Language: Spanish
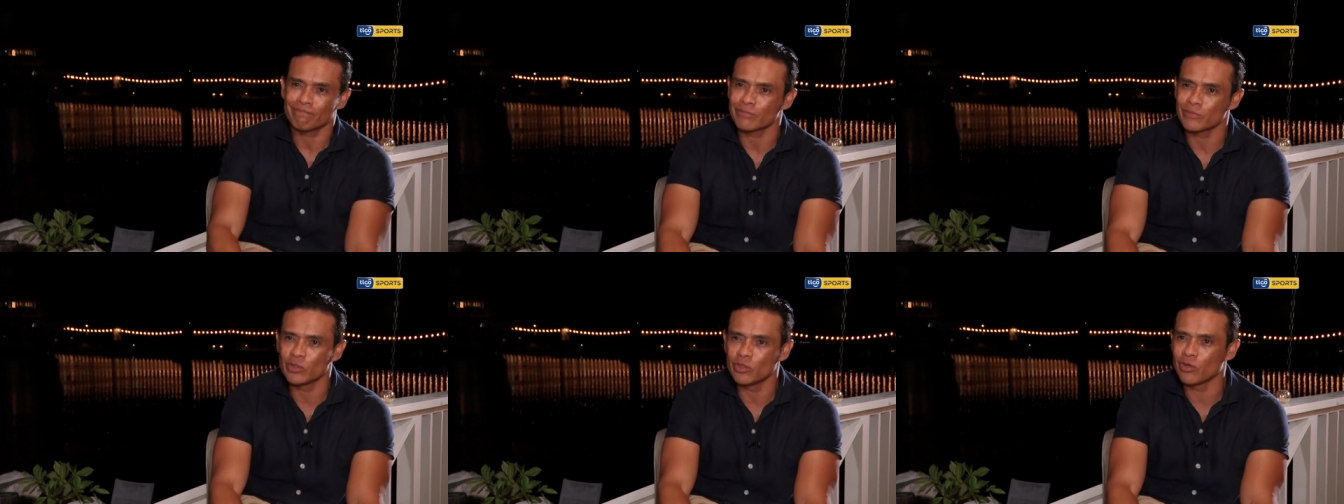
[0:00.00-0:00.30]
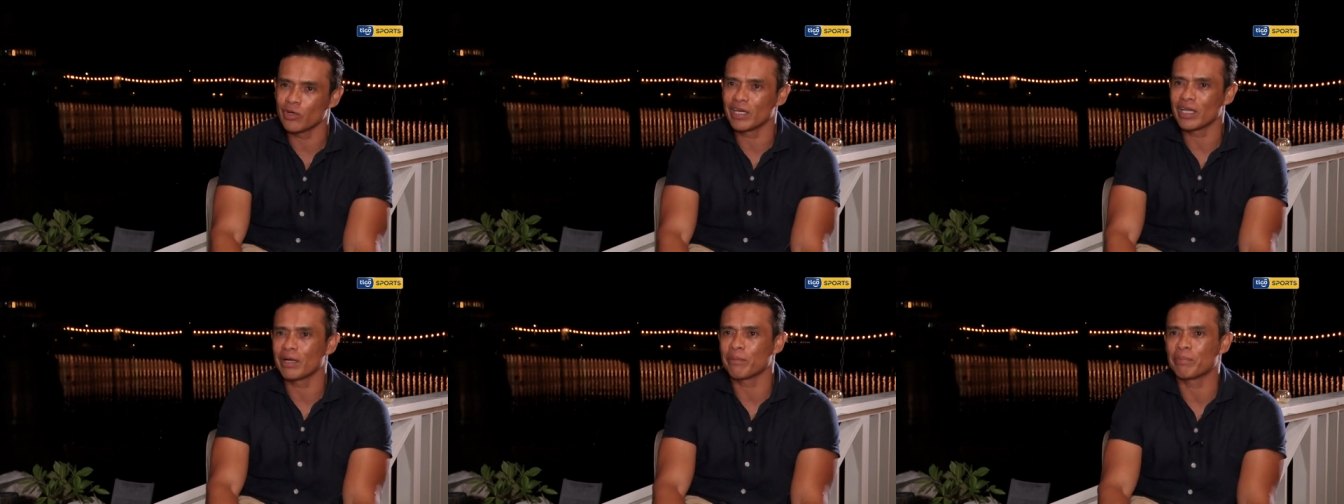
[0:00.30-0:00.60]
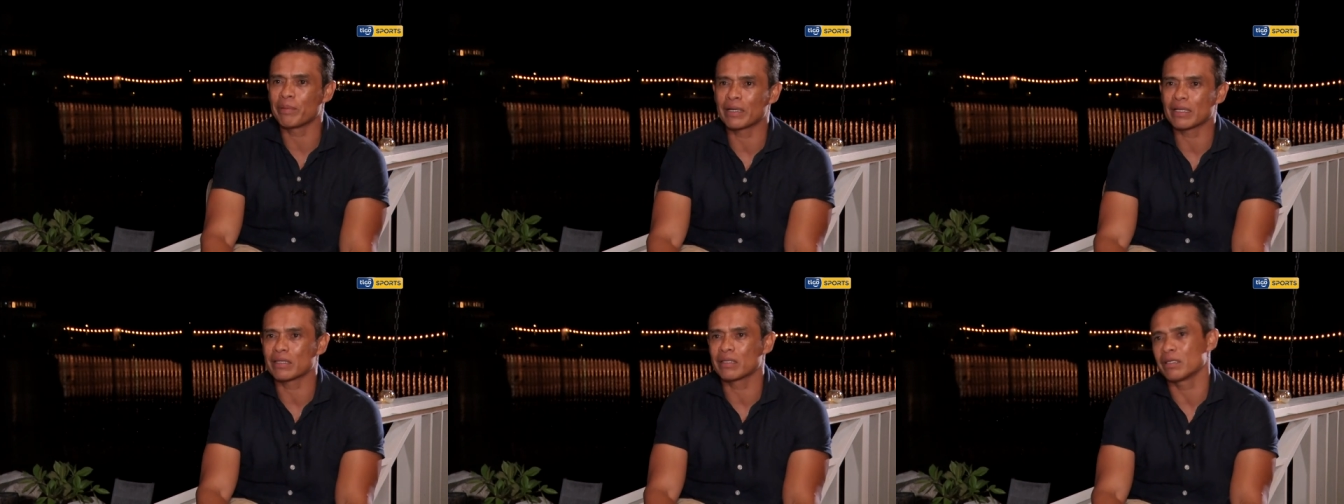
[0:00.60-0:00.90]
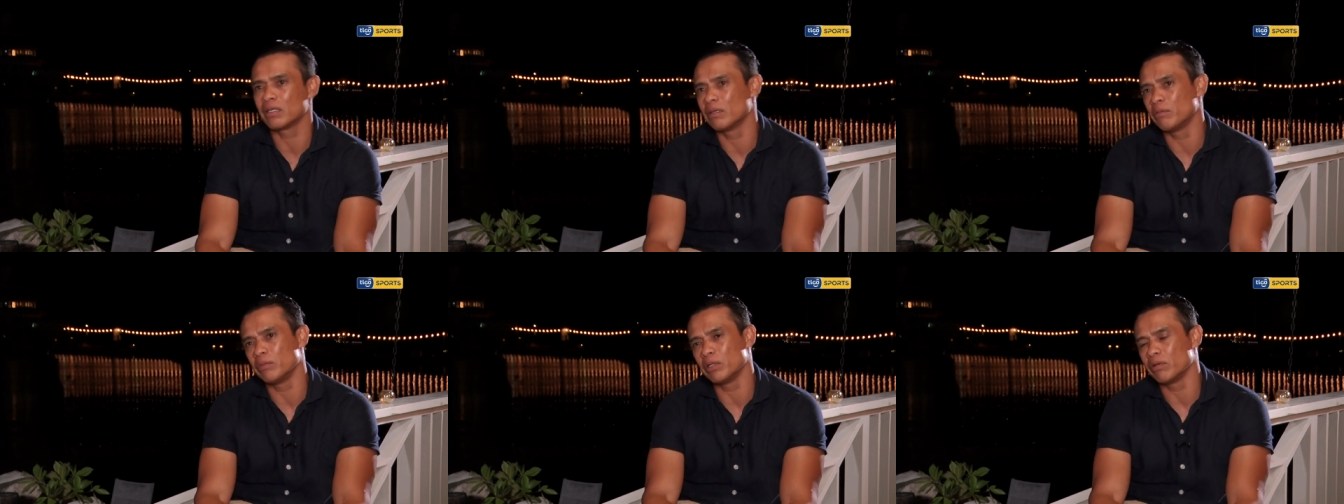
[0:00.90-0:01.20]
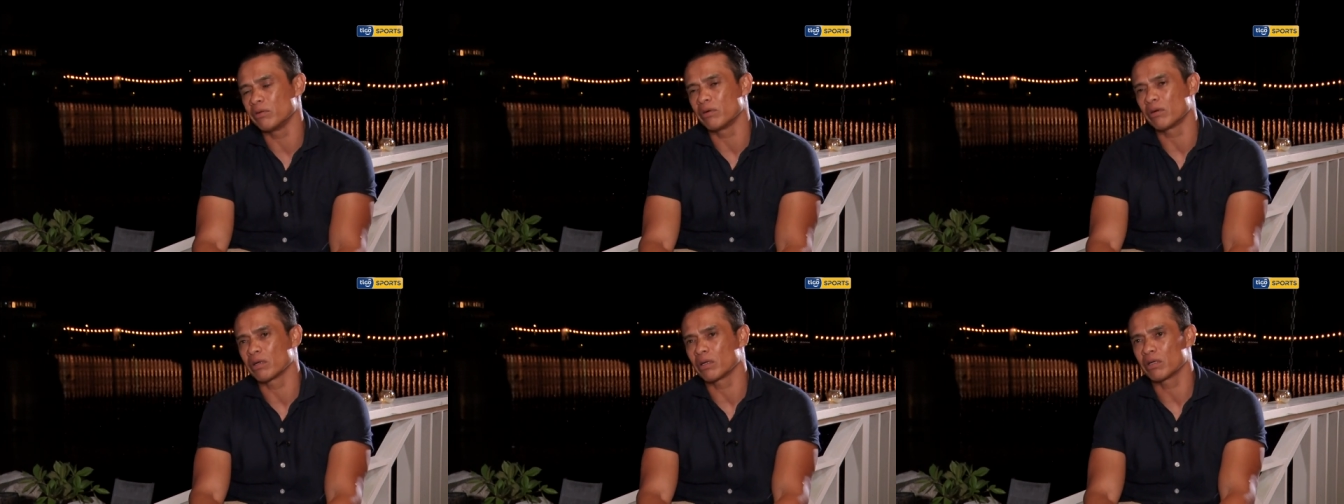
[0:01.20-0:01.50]
no era parte de
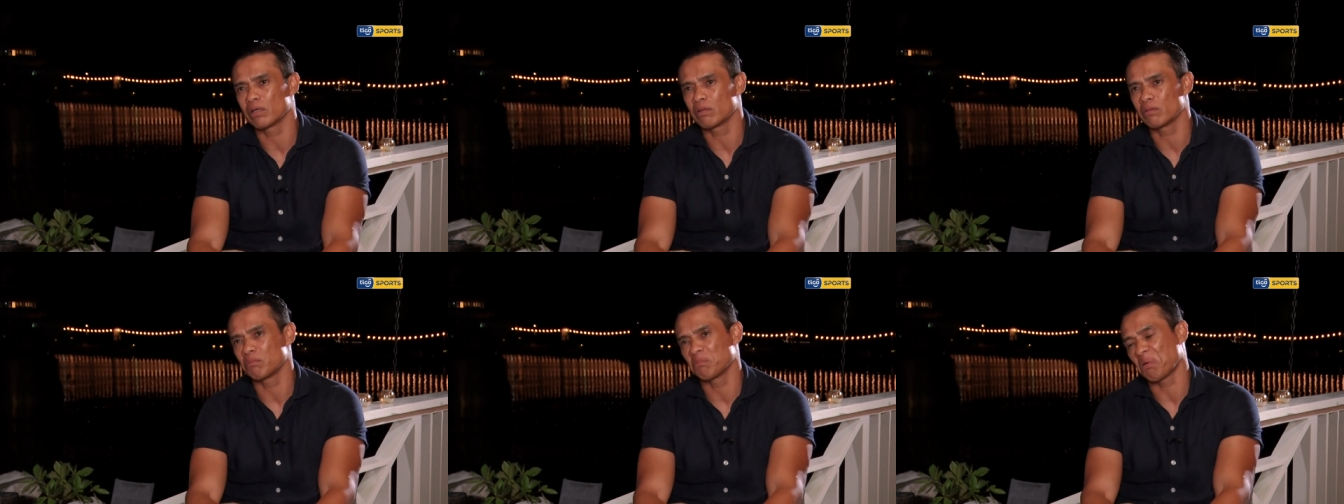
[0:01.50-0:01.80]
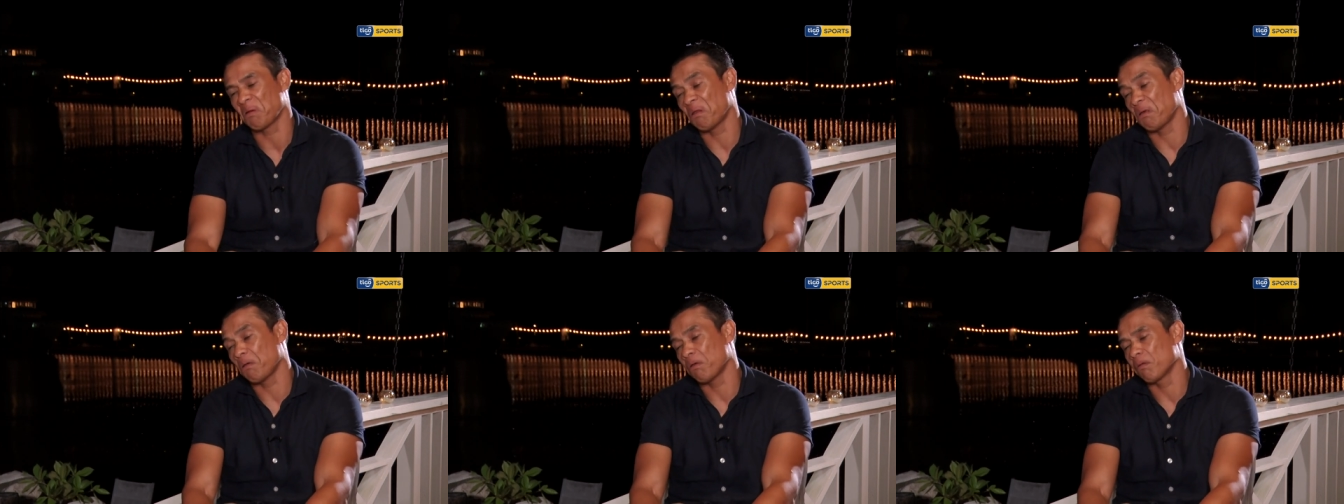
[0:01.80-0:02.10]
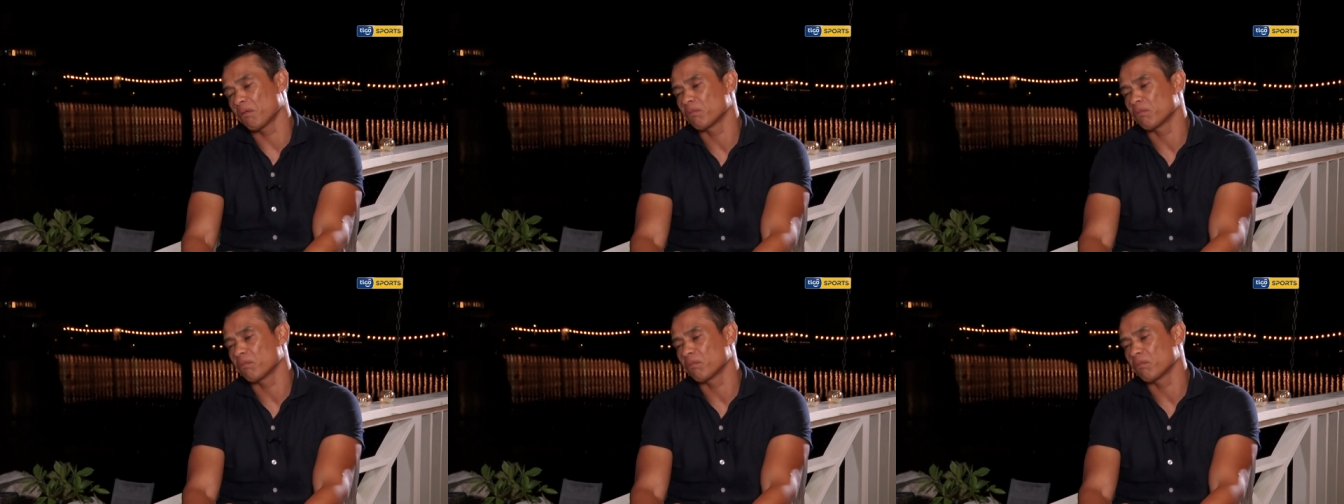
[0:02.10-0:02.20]
mí. ¿verdad?